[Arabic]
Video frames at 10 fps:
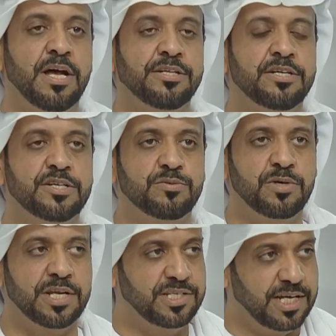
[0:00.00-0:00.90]
نخرج
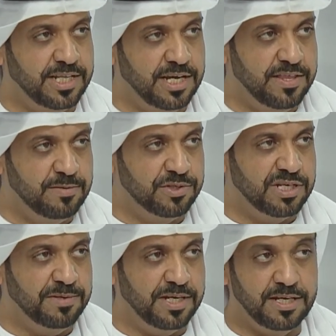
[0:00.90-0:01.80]
مخرجات لهذا
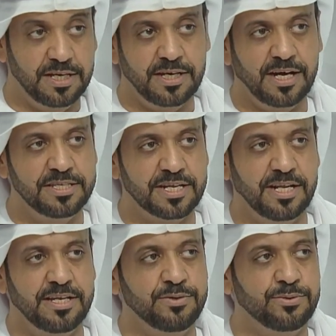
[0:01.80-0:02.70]
المجتمع قادر
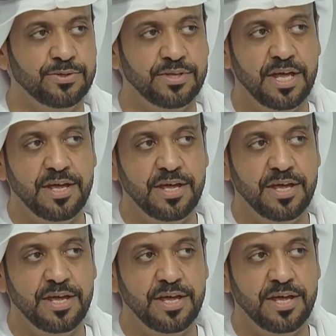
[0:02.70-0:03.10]
على النهوض